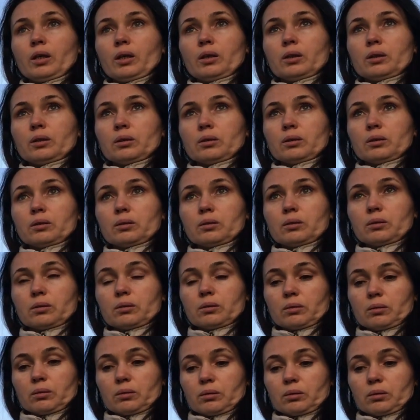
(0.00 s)

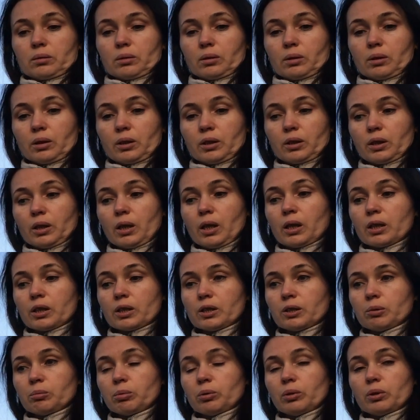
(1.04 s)
э,
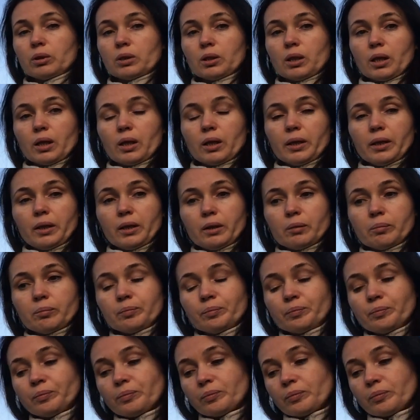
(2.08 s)
ярче, более наглее.